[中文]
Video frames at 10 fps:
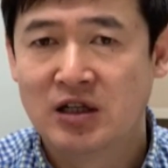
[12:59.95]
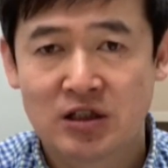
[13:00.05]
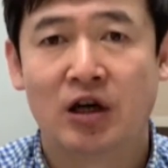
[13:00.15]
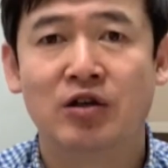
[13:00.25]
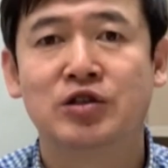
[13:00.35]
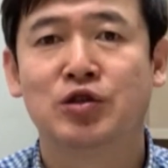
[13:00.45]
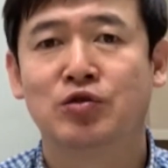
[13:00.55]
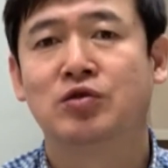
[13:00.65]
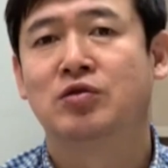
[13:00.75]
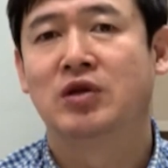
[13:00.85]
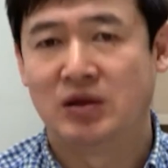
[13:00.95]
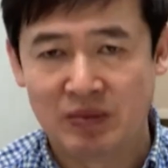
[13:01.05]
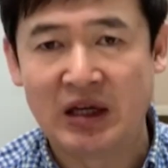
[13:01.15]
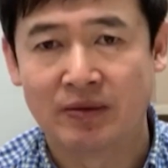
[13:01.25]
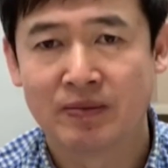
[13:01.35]
成就里
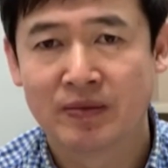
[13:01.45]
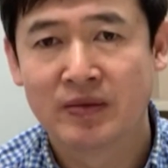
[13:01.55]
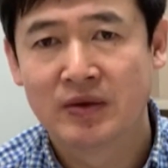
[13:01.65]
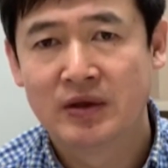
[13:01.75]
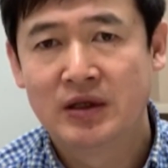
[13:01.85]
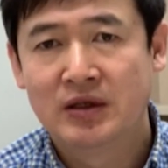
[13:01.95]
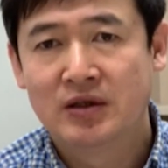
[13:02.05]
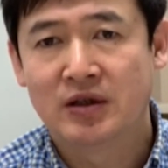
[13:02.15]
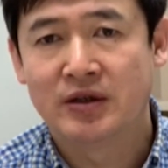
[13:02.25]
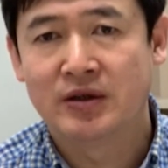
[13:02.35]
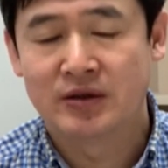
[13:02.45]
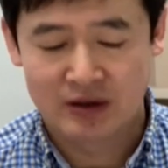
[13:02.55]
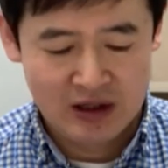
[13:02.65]
面啊。